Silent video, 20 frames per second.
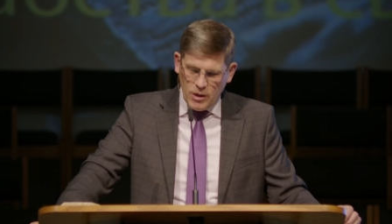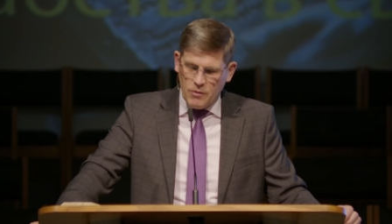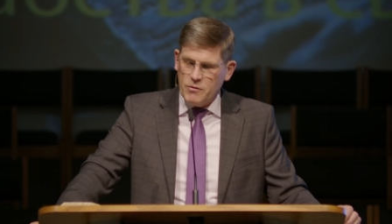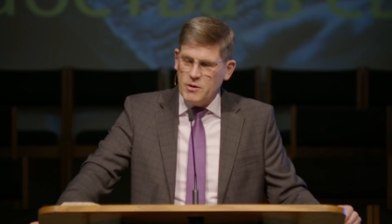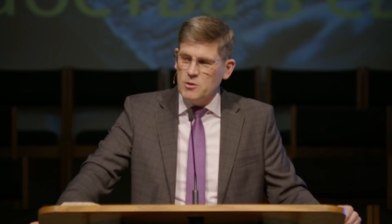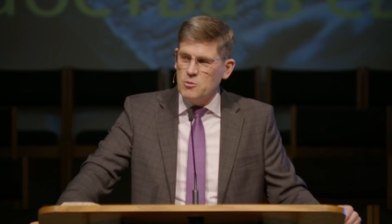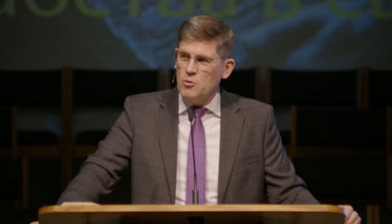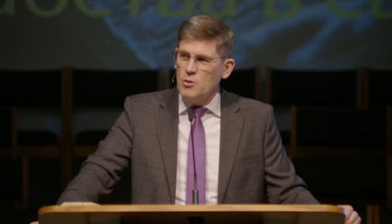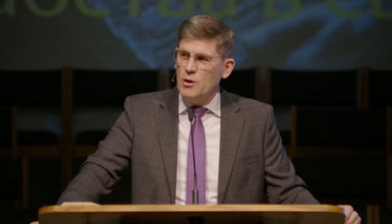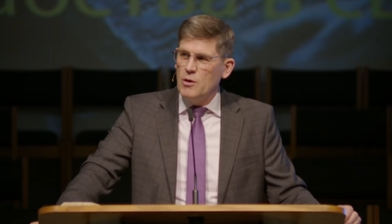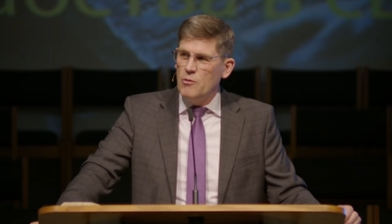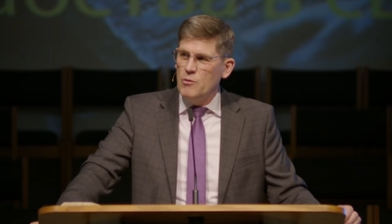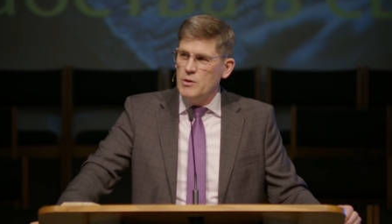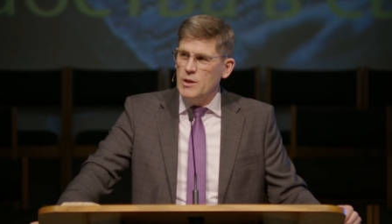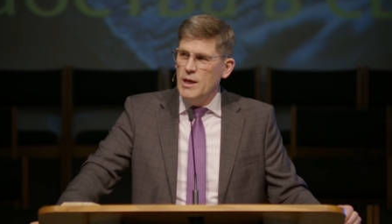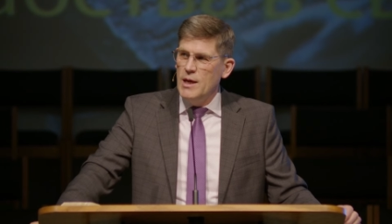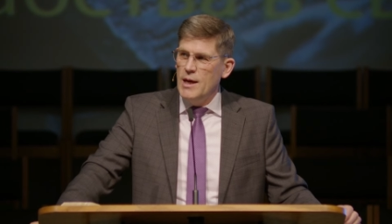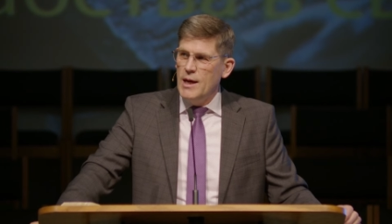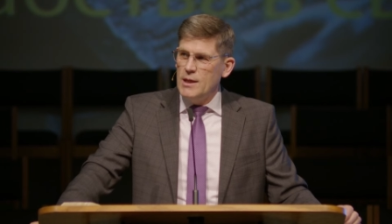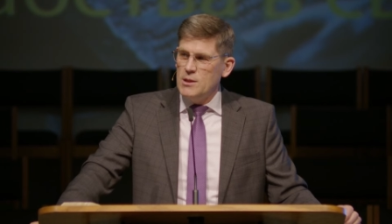в которой он
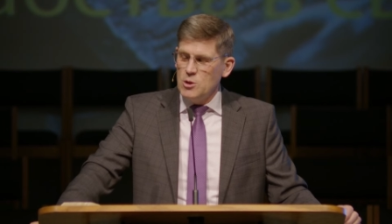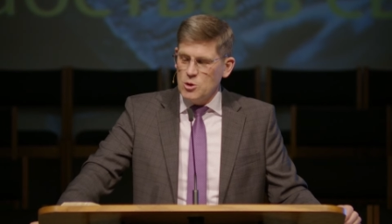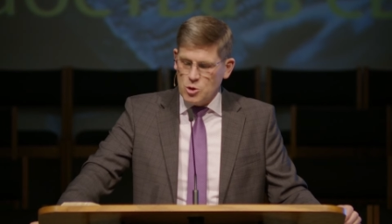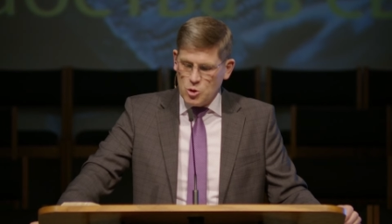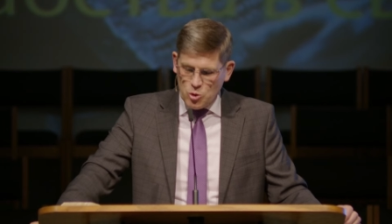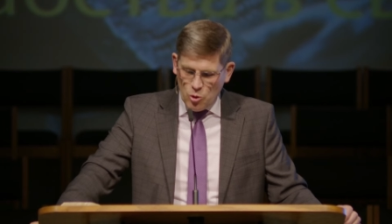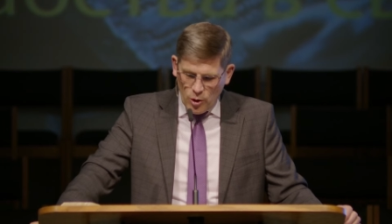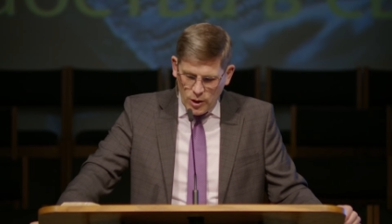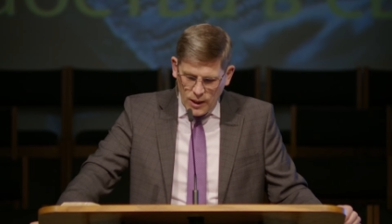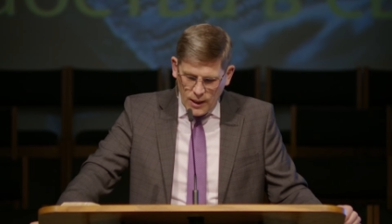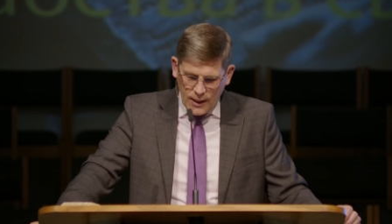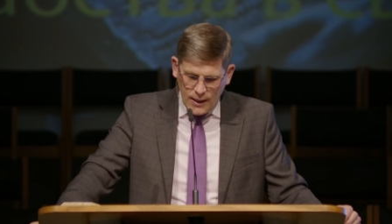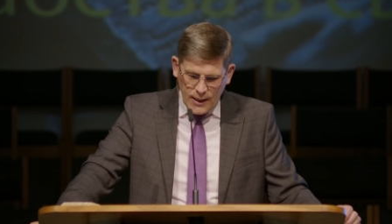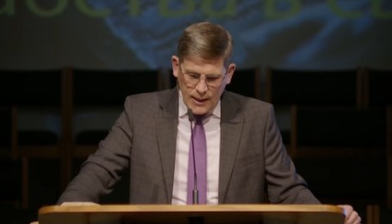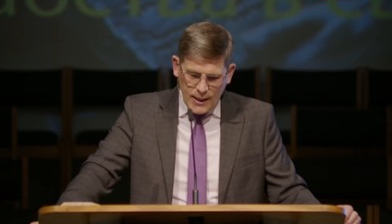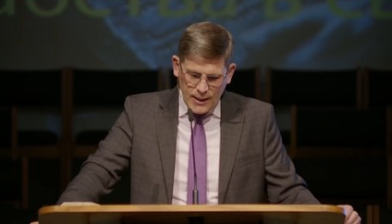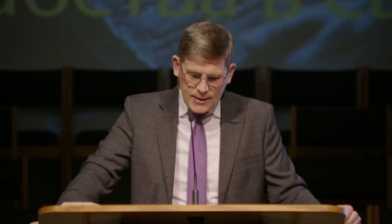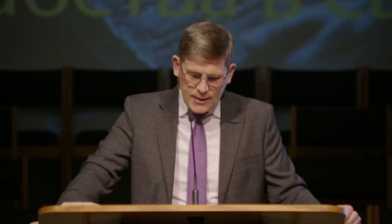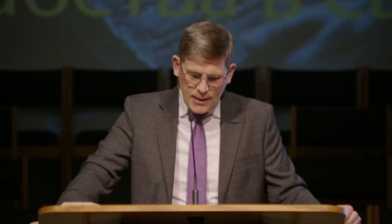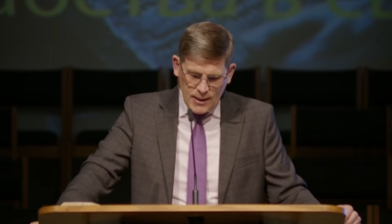эти 40
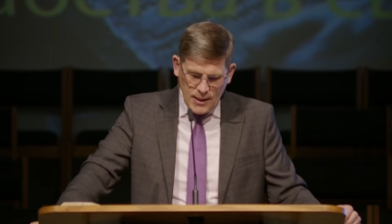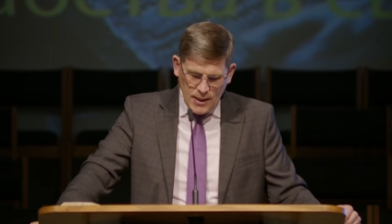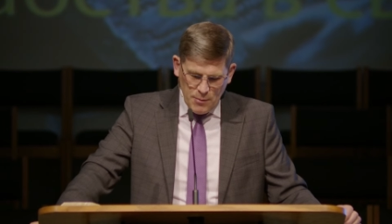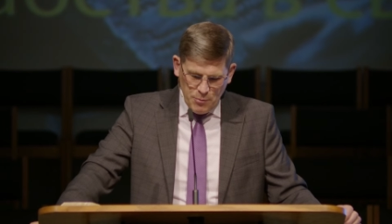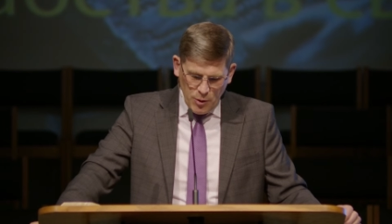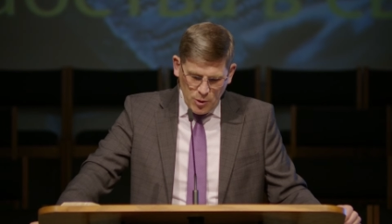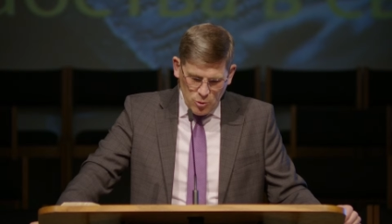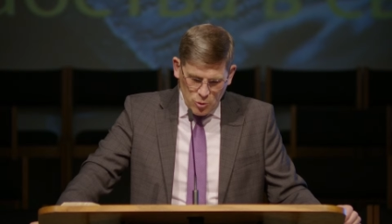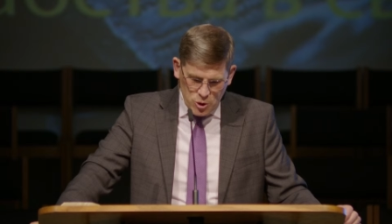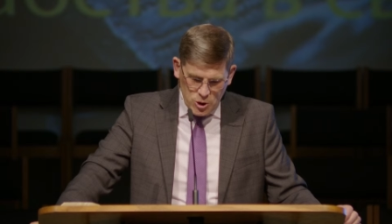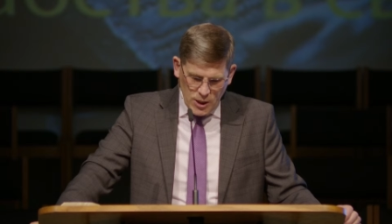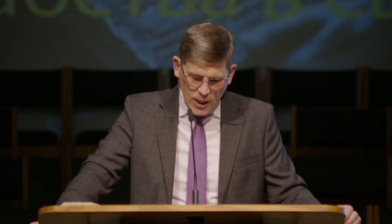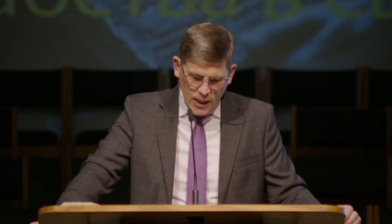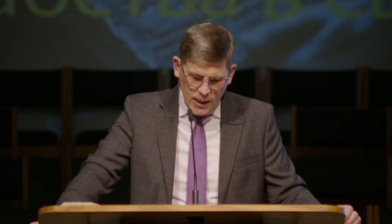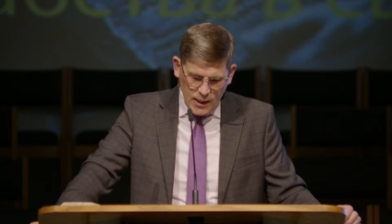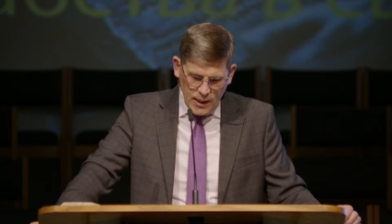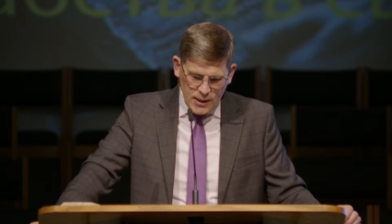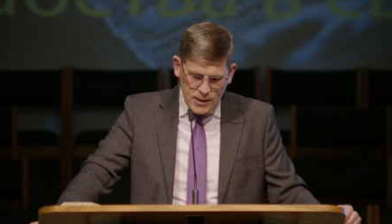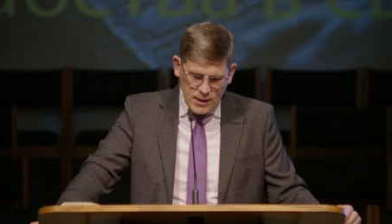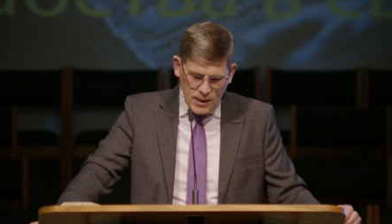лет получал
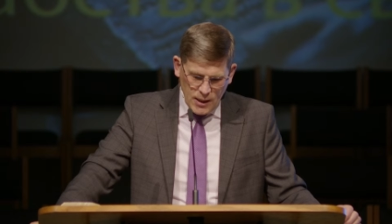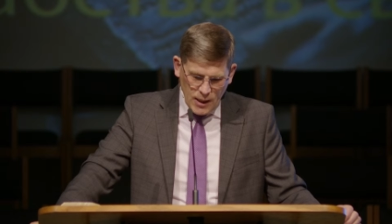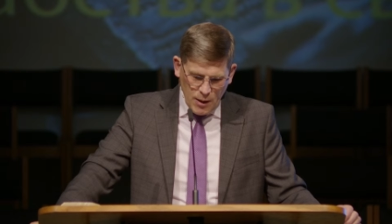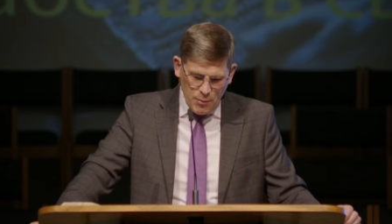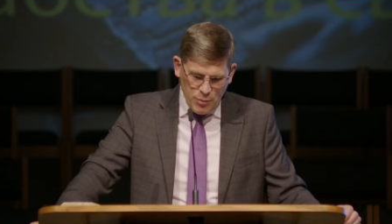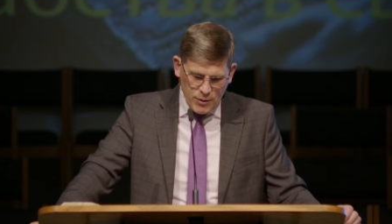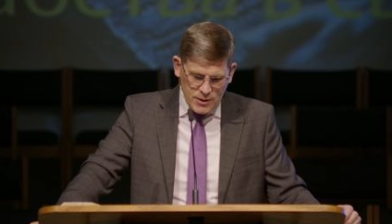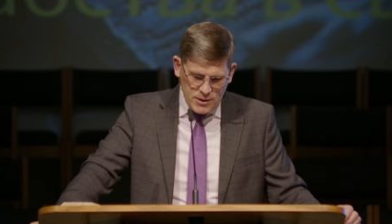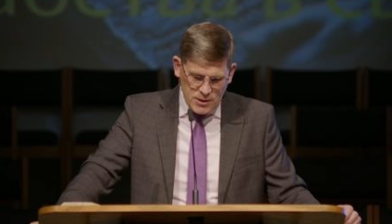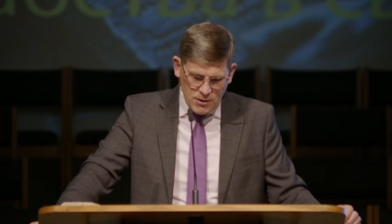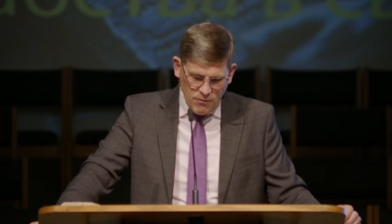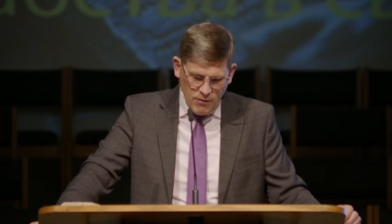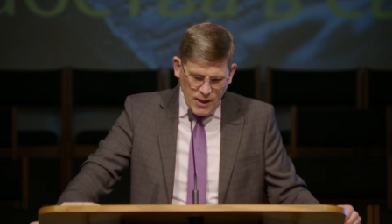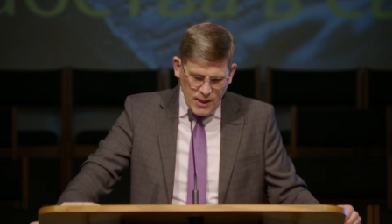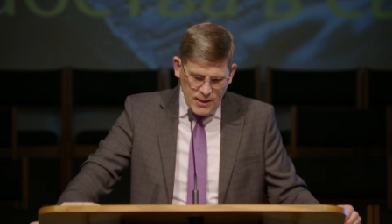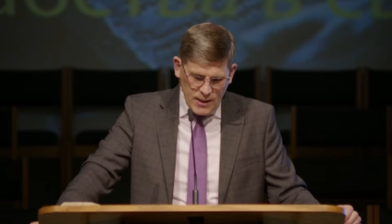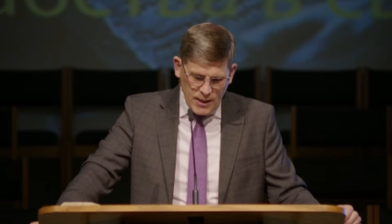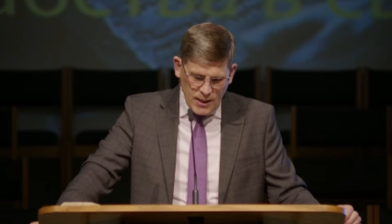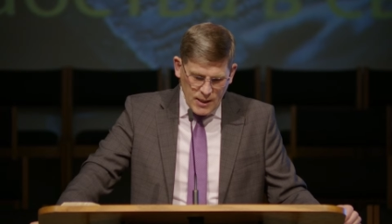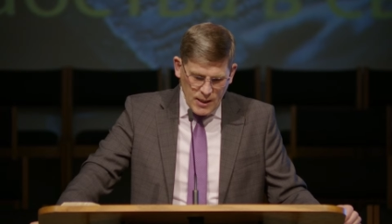эти
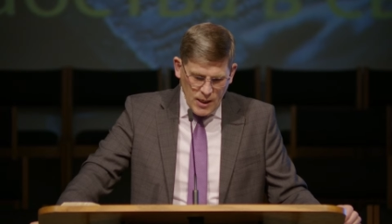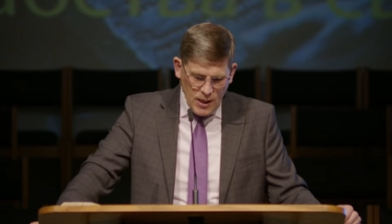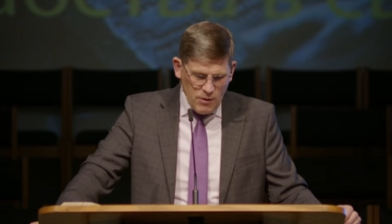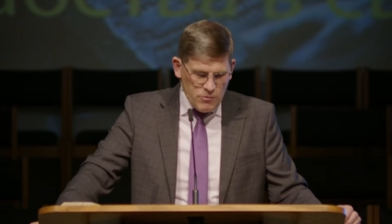образования.